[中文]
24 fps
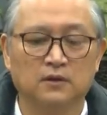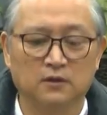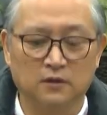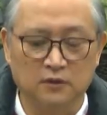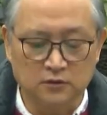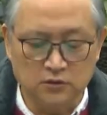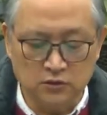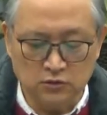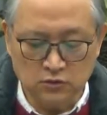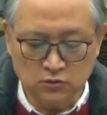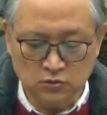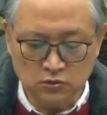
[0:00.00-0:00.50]
也
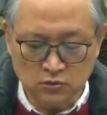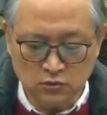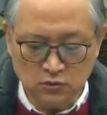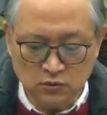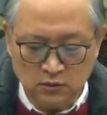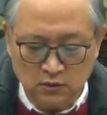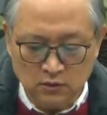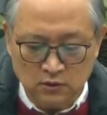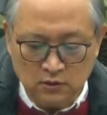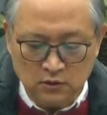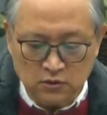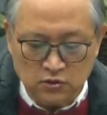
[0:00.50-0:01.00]
就是
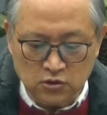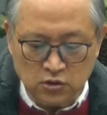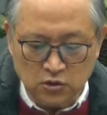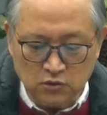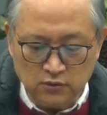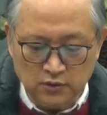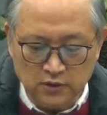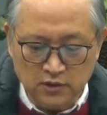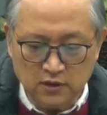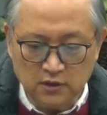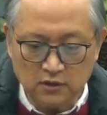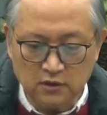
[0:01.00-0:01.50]
说，
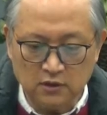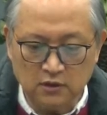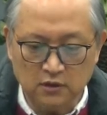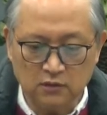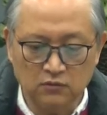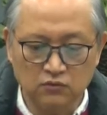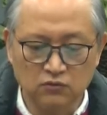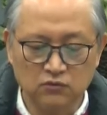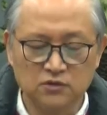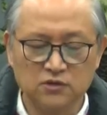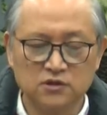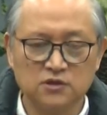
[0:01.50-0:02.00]
从一个合
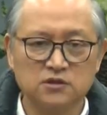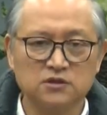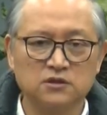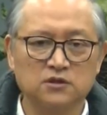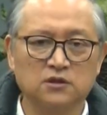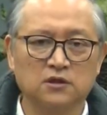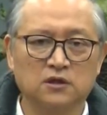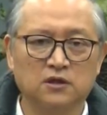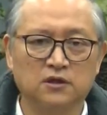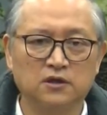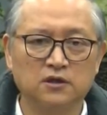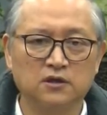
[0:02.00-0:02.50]
乎自
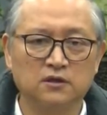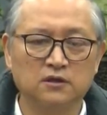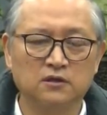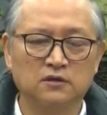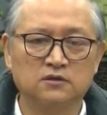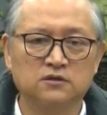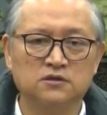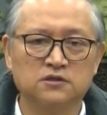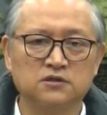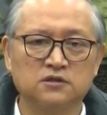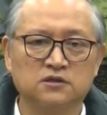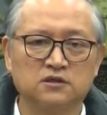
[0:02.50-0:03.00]
己的利
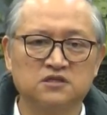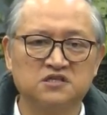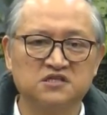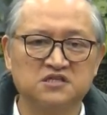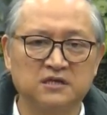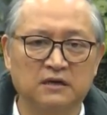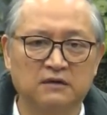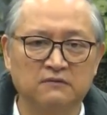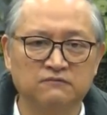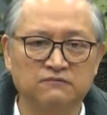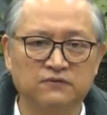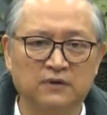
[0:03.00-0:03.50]
益、自己
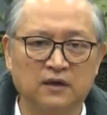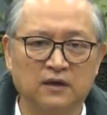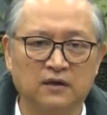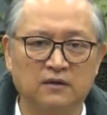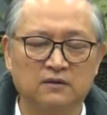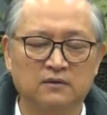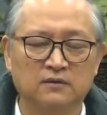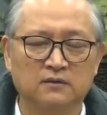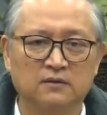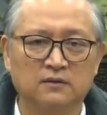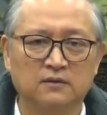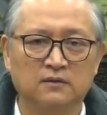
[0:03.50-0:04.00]
想法
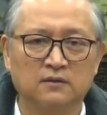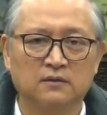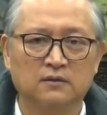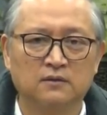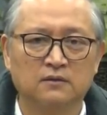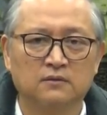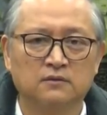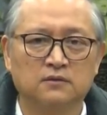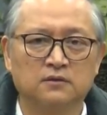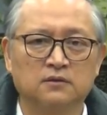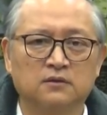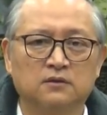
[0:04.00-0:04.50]

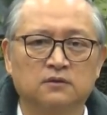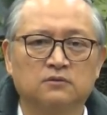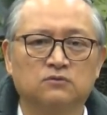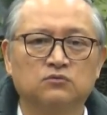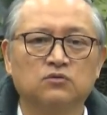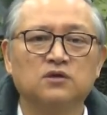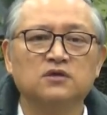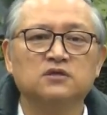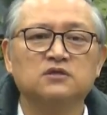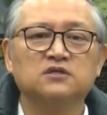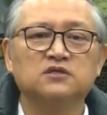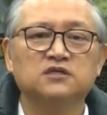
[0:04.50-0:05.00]
的
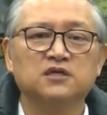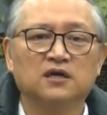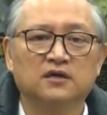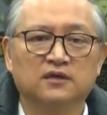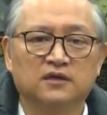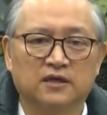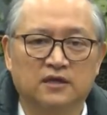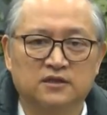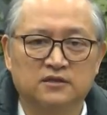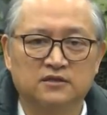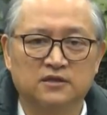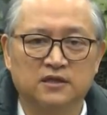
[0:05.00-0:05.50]
对
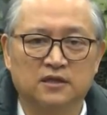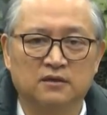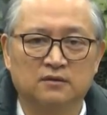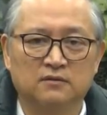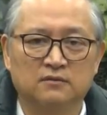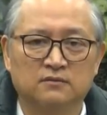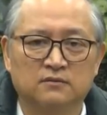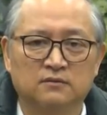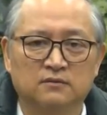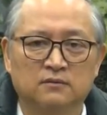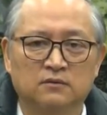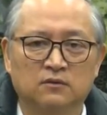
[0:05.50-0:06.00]
象来讲，
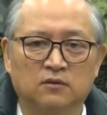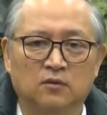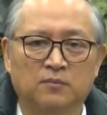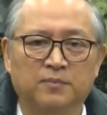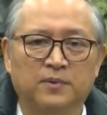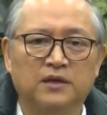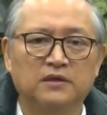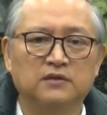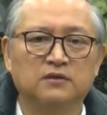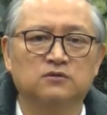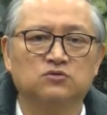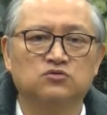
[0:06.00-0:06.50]
我
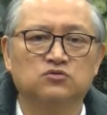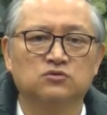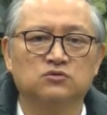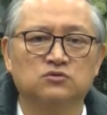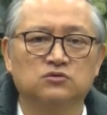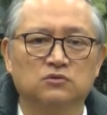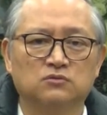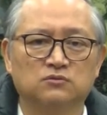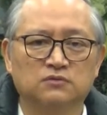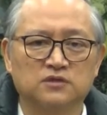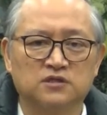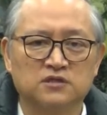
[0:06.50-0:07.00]
把你尊
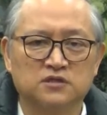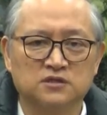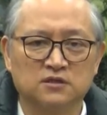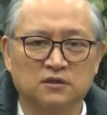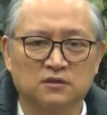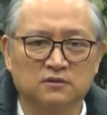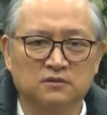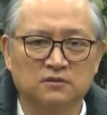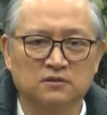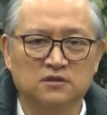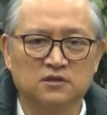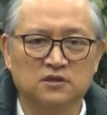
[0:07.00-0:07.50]
崇为
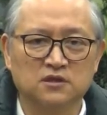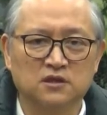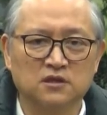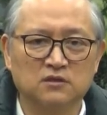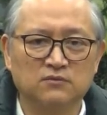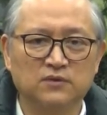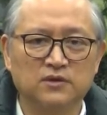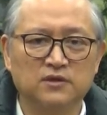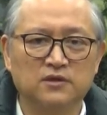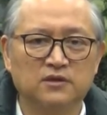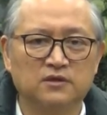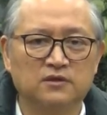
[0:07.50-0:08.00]
神，是
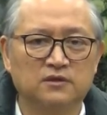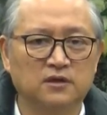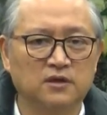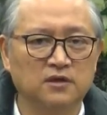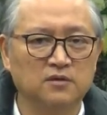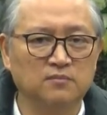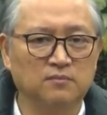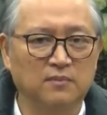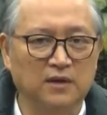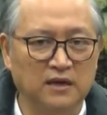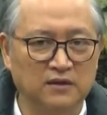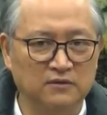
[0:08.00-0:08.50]
因为你可
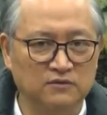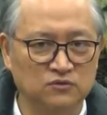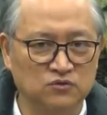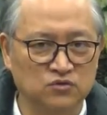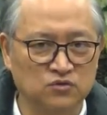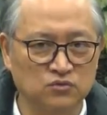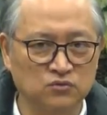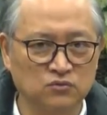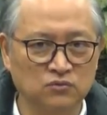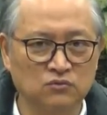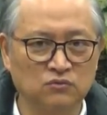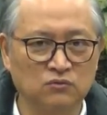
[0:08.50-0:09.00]
以满
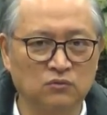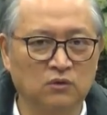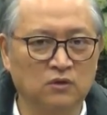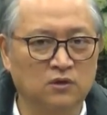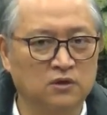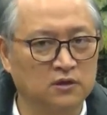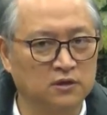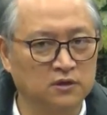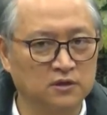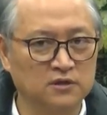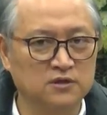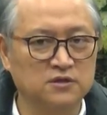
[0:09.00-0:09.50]
足我
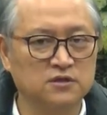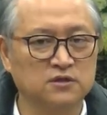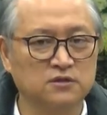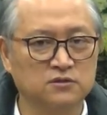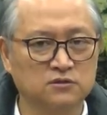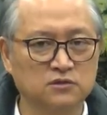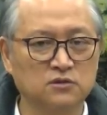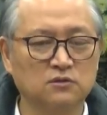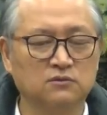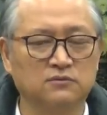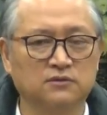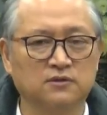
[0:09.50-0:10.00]
可以接
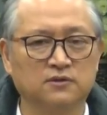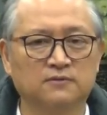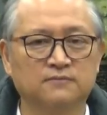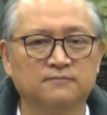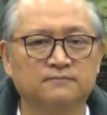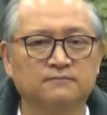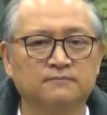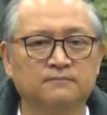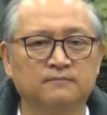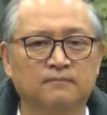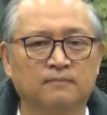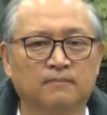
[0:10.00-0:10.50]
受的，
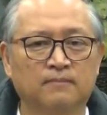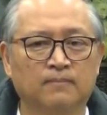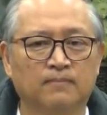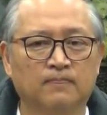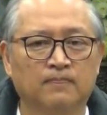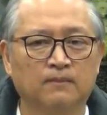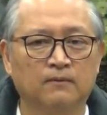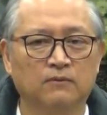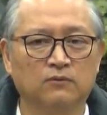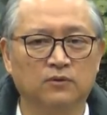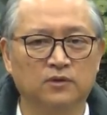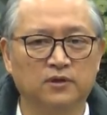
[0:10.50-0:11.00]

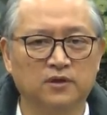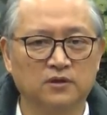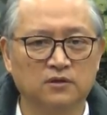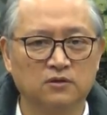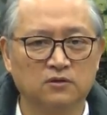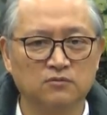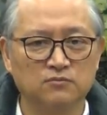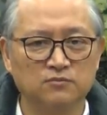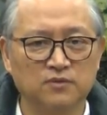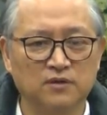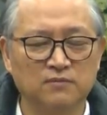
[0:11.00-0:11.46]
我能够